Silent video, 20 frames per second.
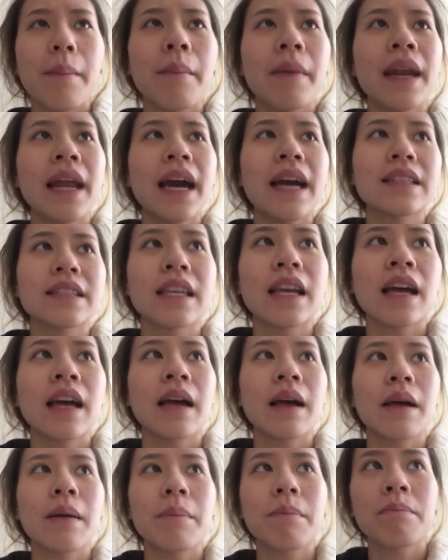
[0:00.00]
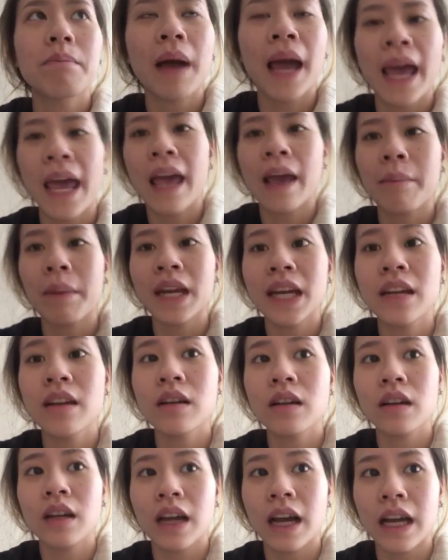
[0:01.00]
มันอาจจะแพงไปนิด
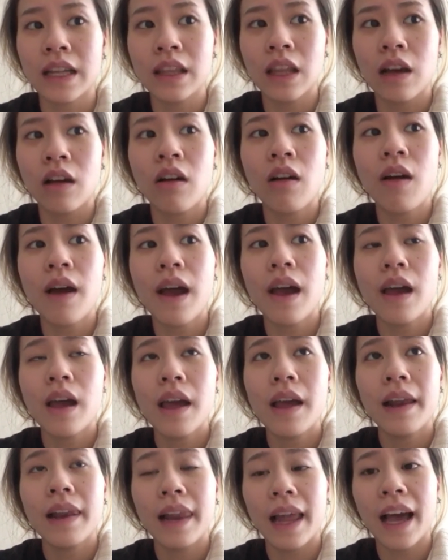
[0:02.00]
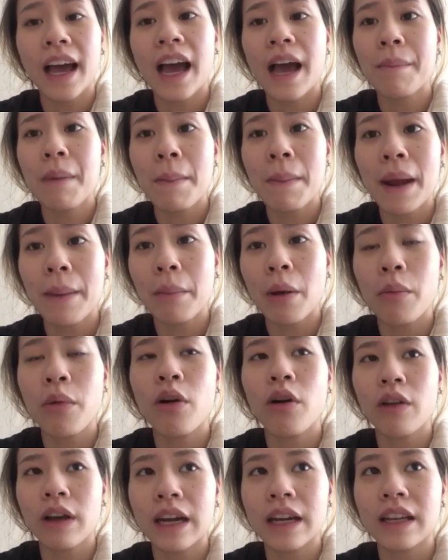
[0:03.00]
นึงนะคะแต่ก็ราคาประมาณ
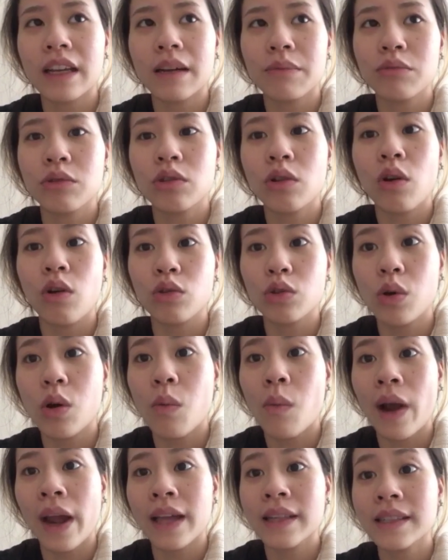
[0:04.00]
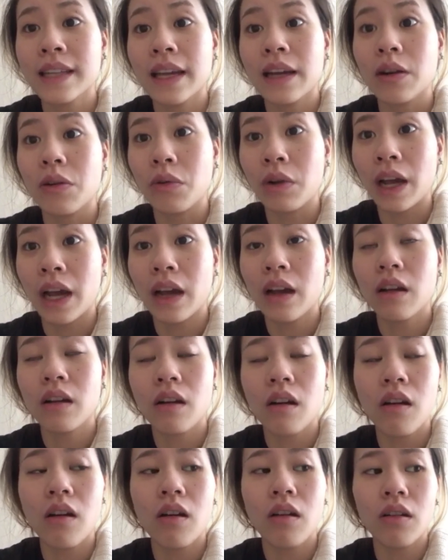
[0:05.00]
พอๆกันกับของตัว YSL นะ
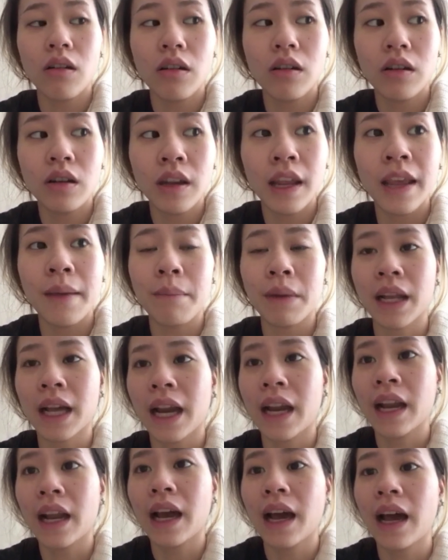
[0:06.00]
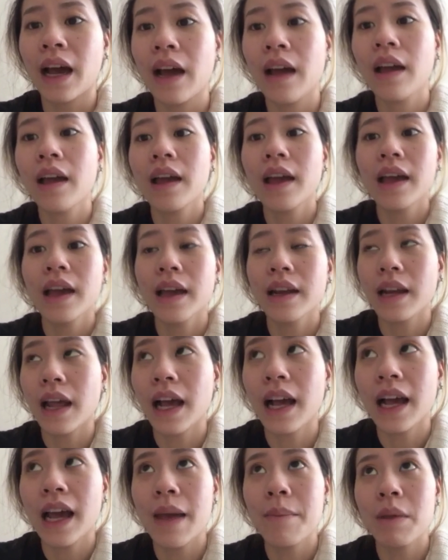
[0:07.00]
ก็ดีเหมือนกันนะคะ
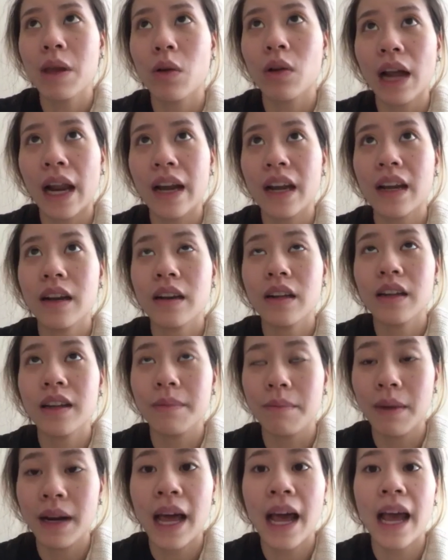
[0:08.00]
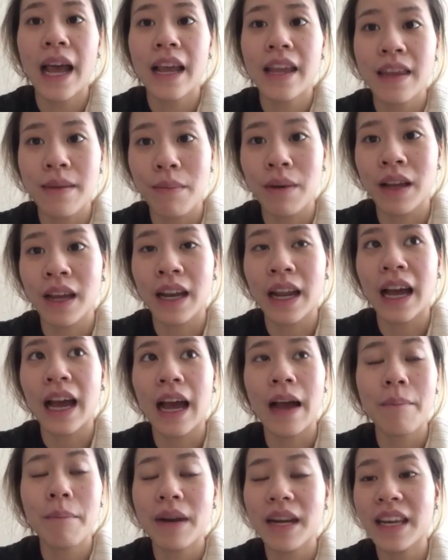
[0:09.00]
ถ้าใครมีโอกาสหยิบมาได้หยิบมาเลยนะ
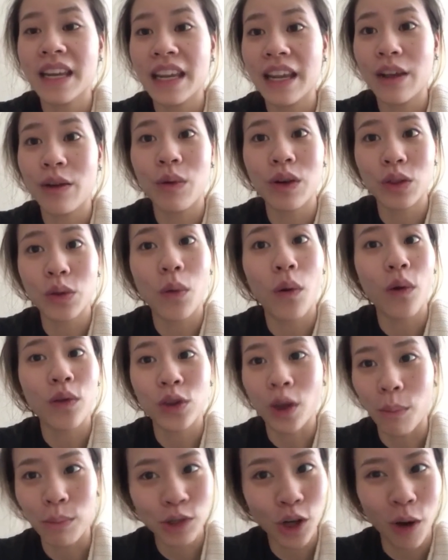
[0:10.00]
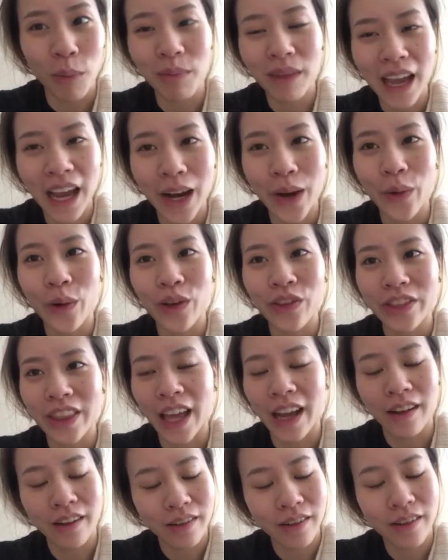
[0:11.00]
คะมันดีกว่าตัว Topshop แน่นอน
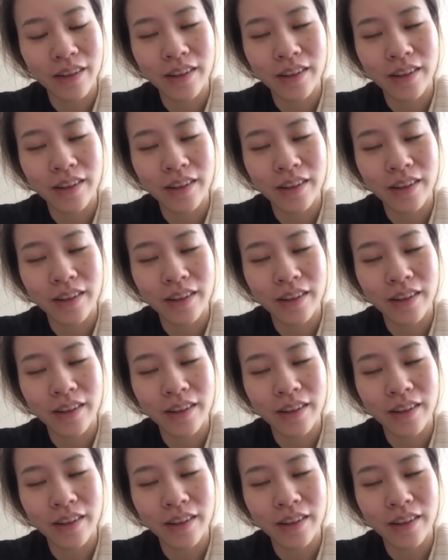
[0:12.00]
ตัก